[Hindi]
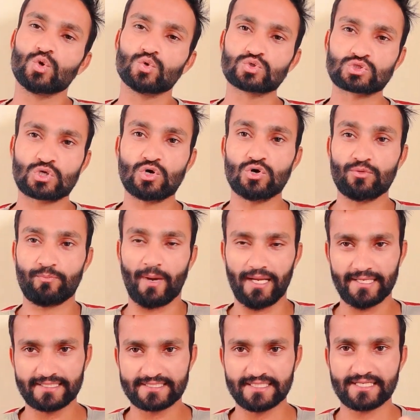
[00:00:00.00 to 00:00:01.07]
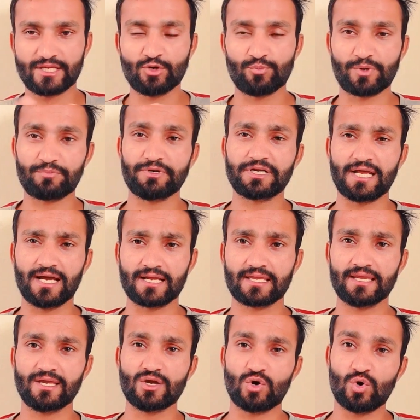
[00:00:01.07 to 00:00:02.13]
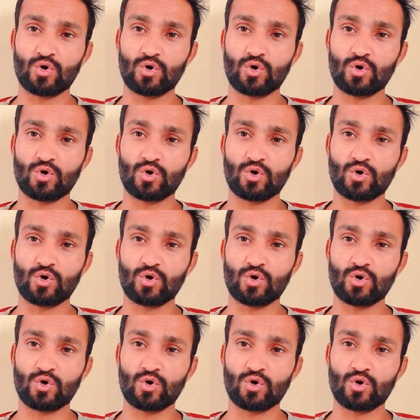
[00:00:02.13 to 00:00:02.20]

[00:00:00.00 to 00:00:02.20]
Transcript: उसको पायलट सीट के ऊपर बिठा के